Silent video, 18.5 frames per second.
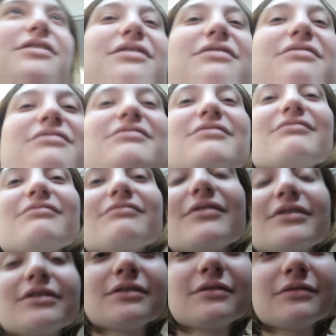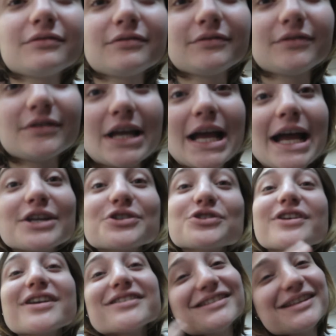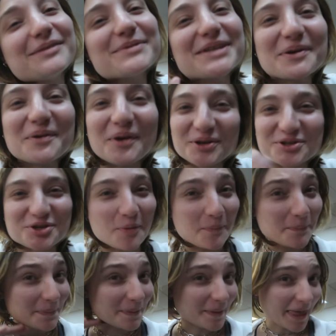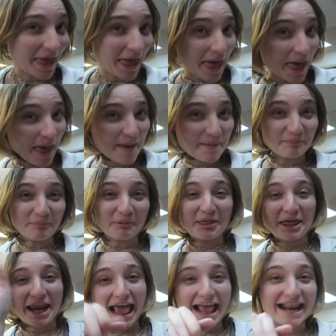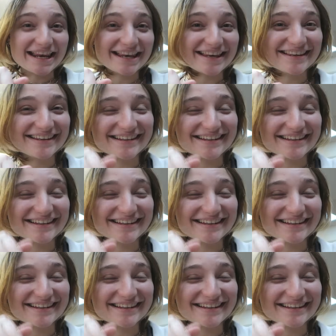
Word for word: 8. 7. Ah, yo dije 7, me saco un 8. Poderán.